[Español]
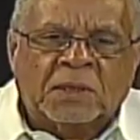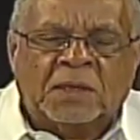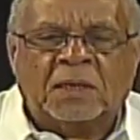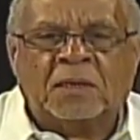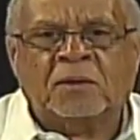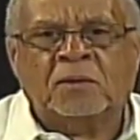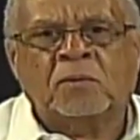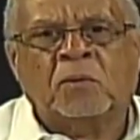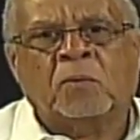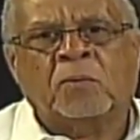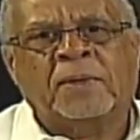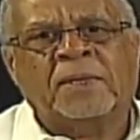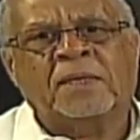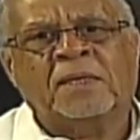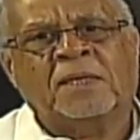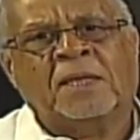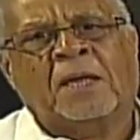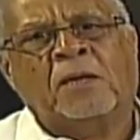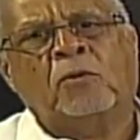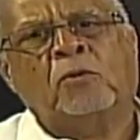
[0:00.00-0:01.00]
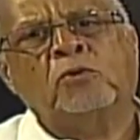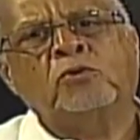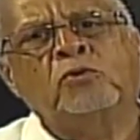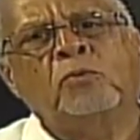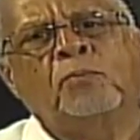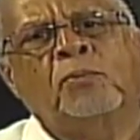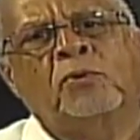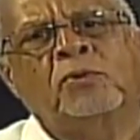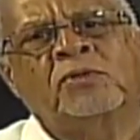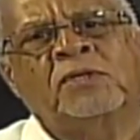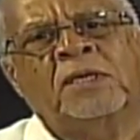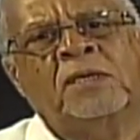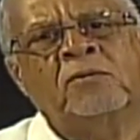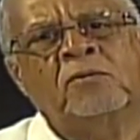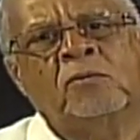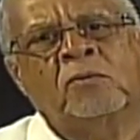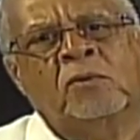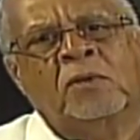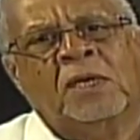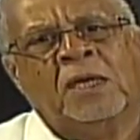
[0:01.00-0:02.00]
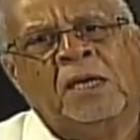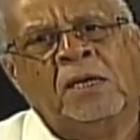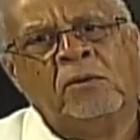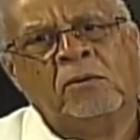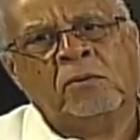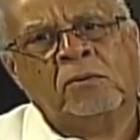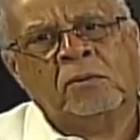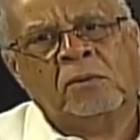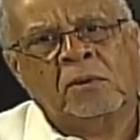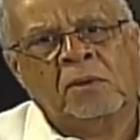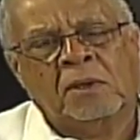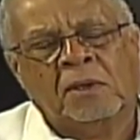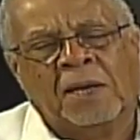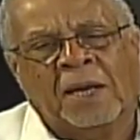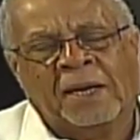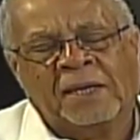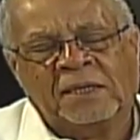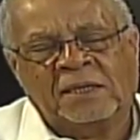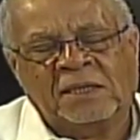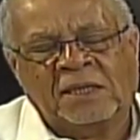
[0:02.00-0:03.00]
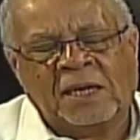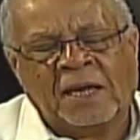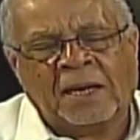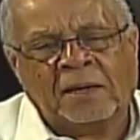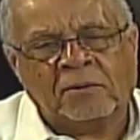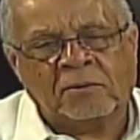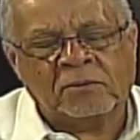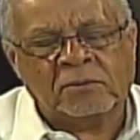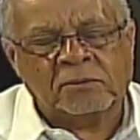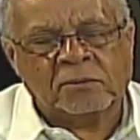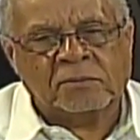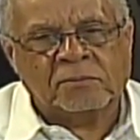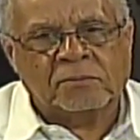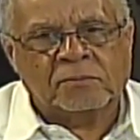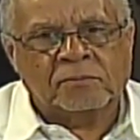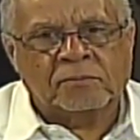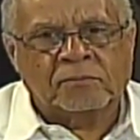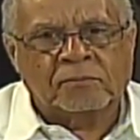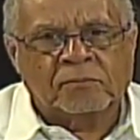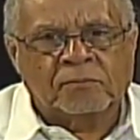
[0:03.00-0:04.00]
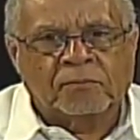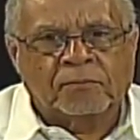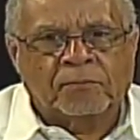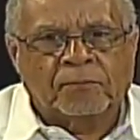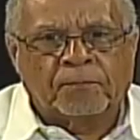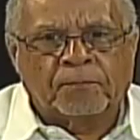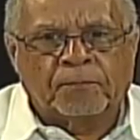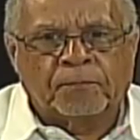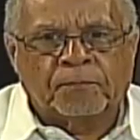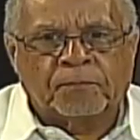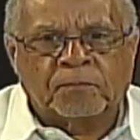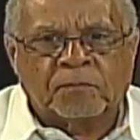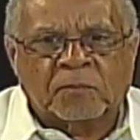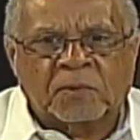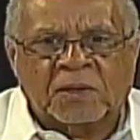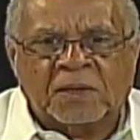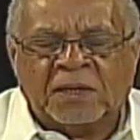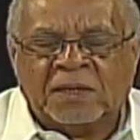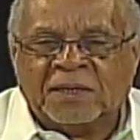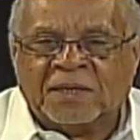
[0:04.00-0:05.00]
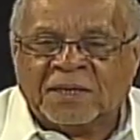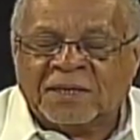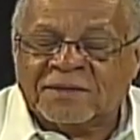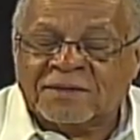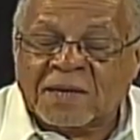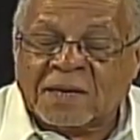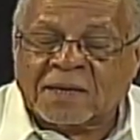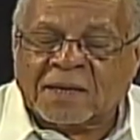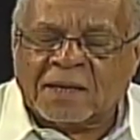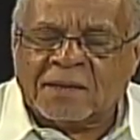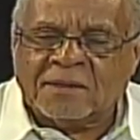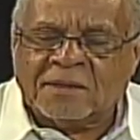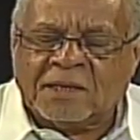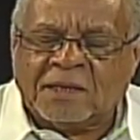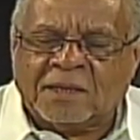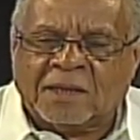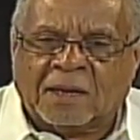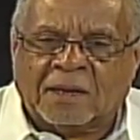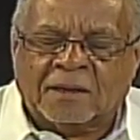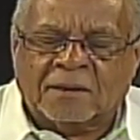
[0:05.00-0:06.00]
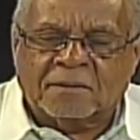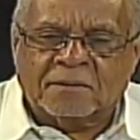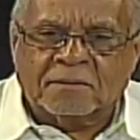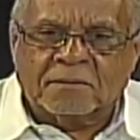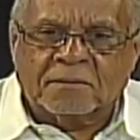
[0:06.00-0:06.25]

el 98% de ellos haitianos. Y de esa cantidad